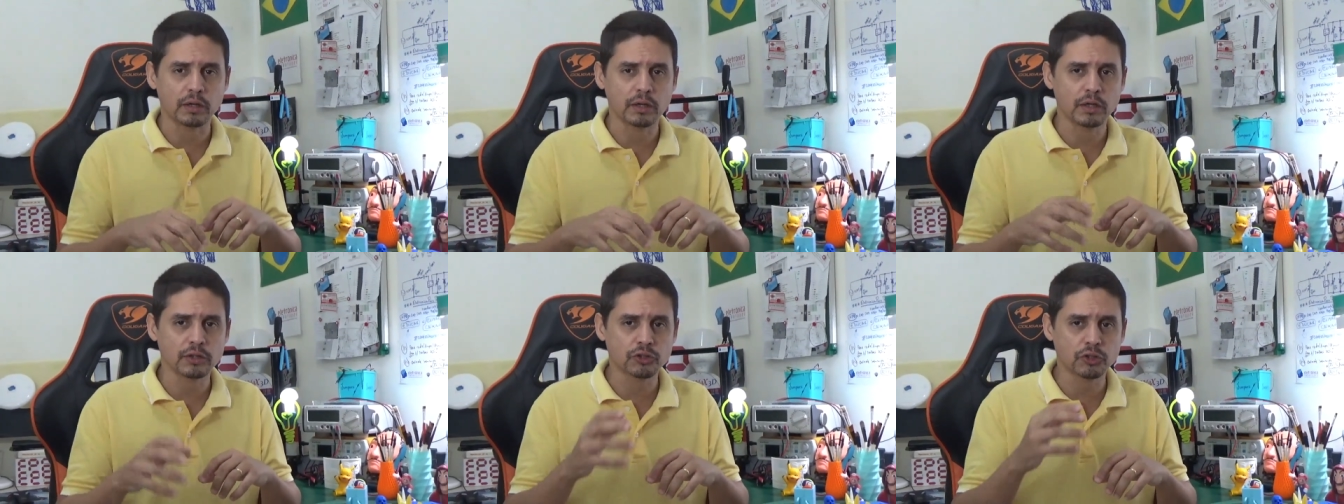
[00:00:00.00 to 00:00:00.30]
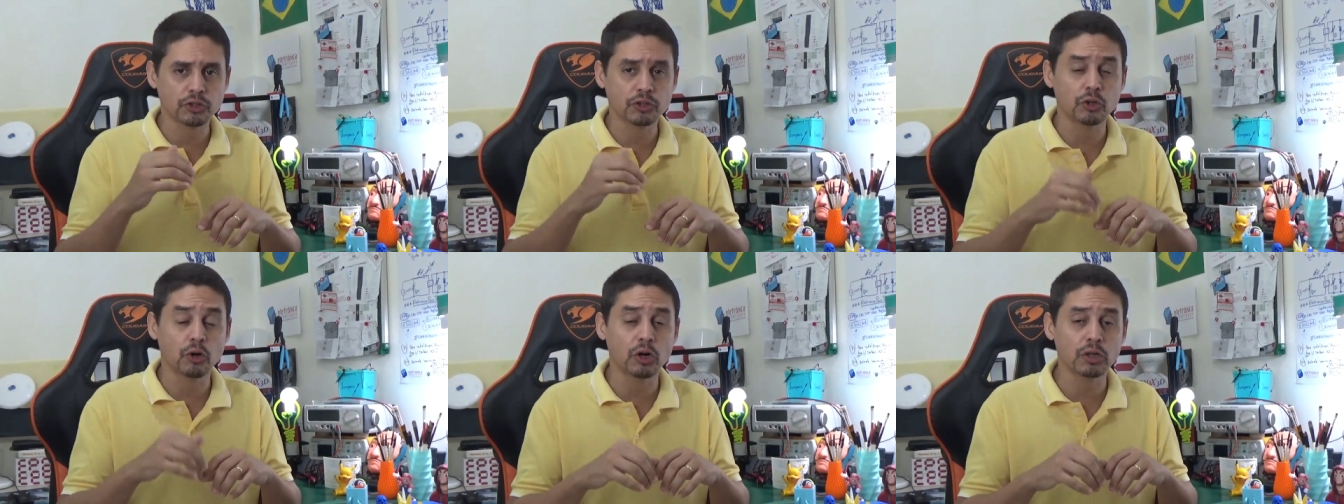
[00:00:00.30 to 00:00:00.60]

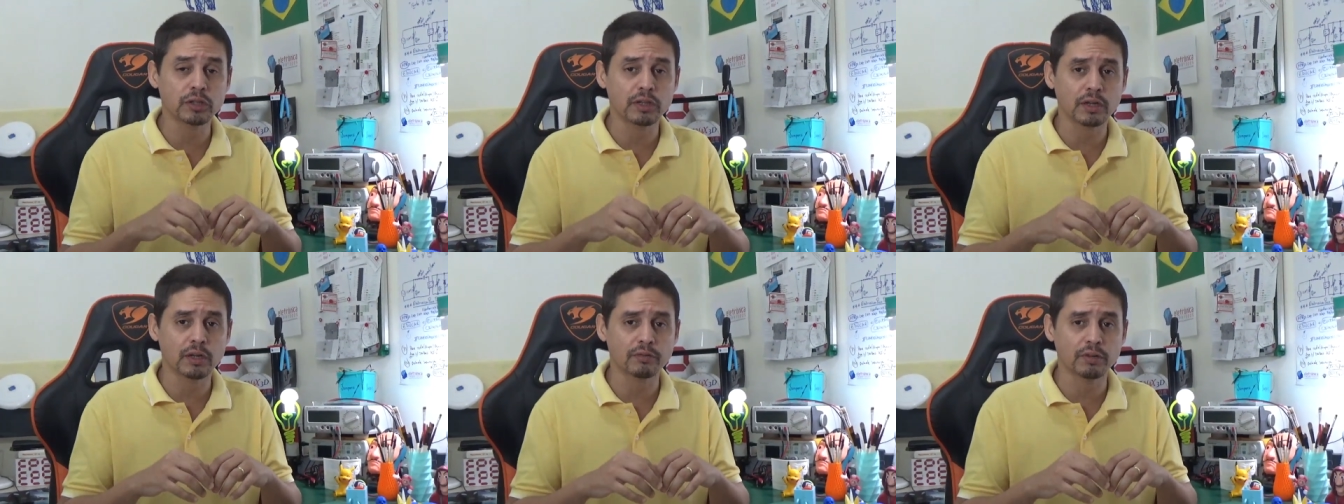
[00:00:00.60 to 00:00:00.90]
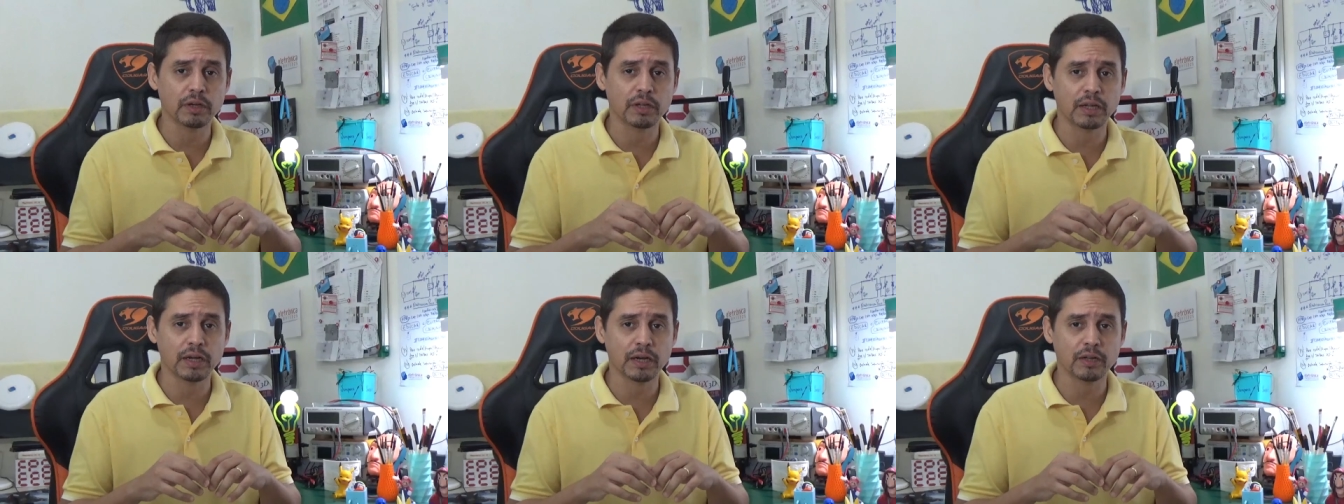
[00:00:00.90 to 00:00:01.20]
antes de ontem na
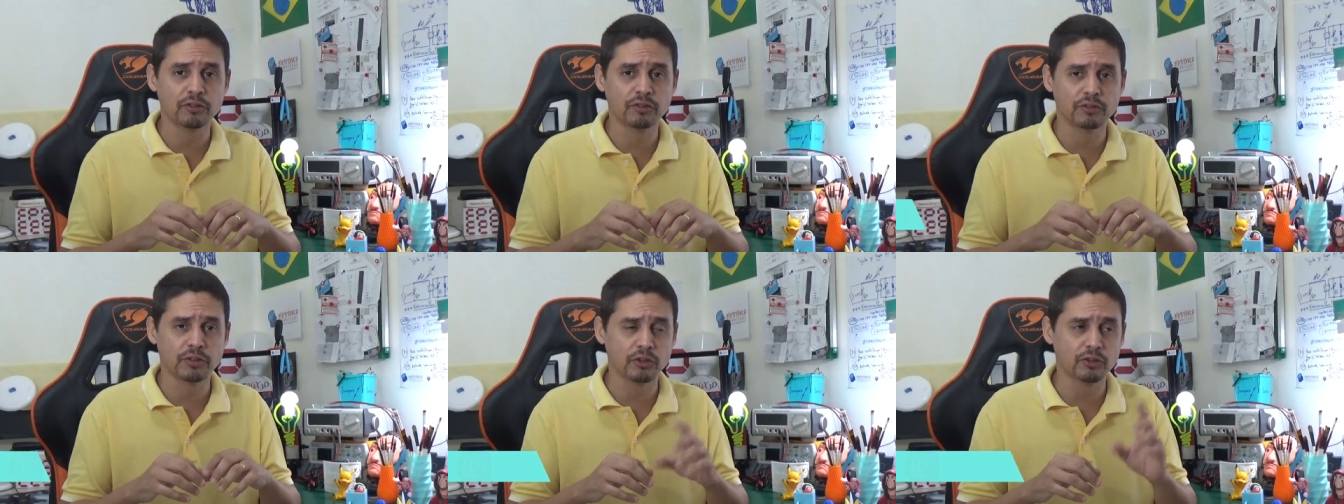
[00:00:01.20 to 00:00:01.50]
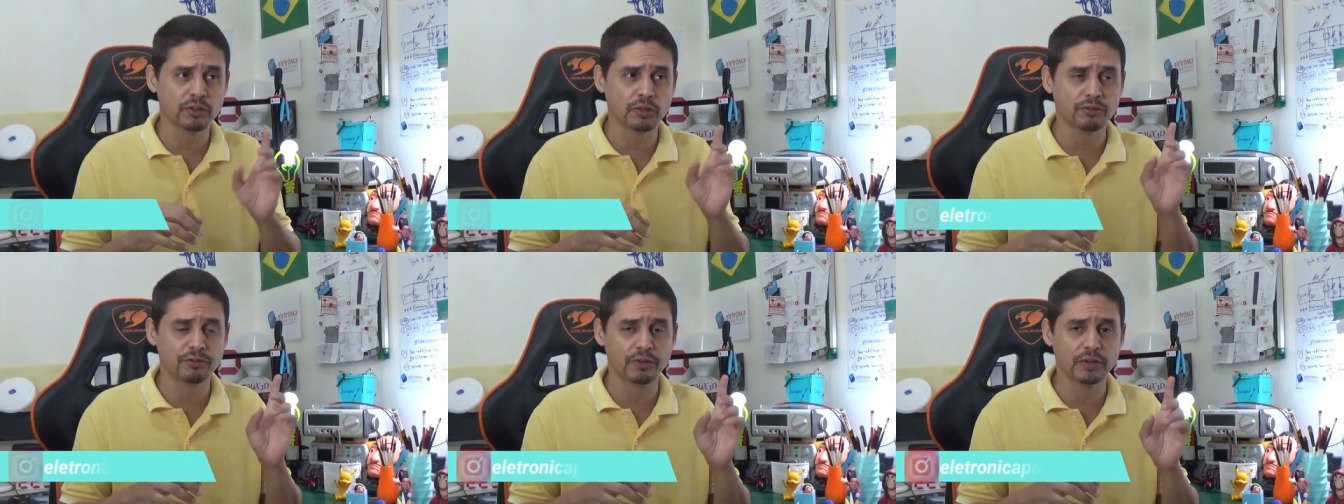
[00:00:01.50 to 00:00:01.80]
verdade,
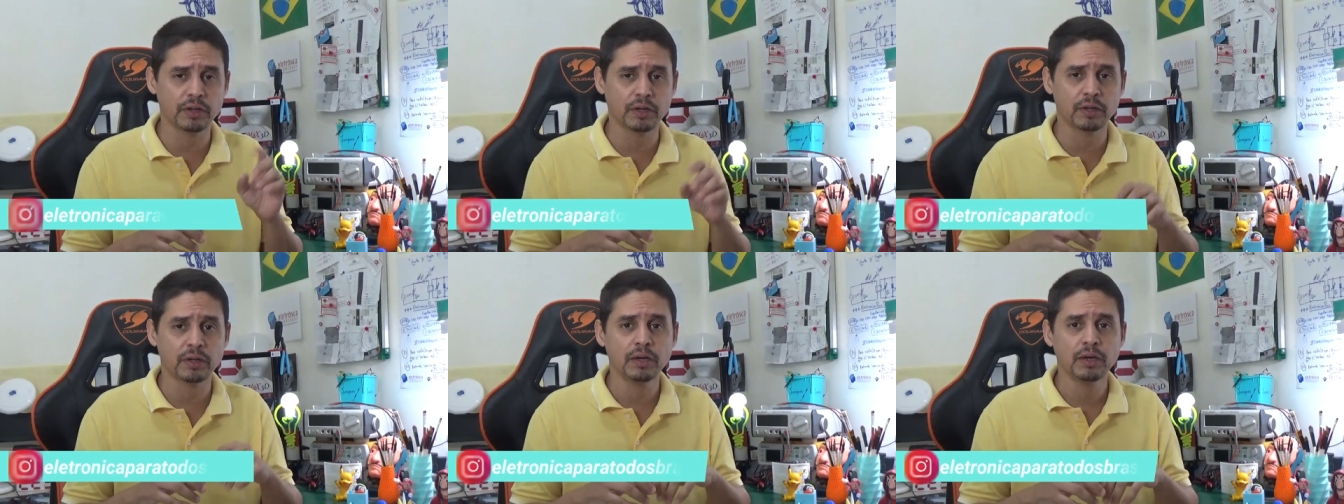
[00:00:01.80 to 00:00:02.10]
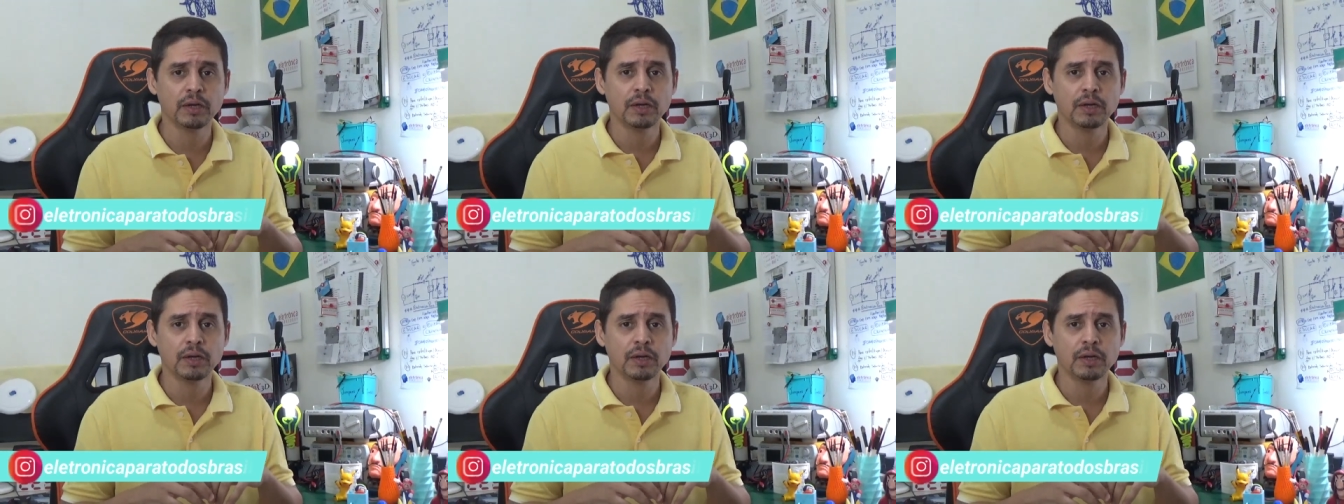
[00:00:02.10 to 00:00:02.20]
sexta-feira,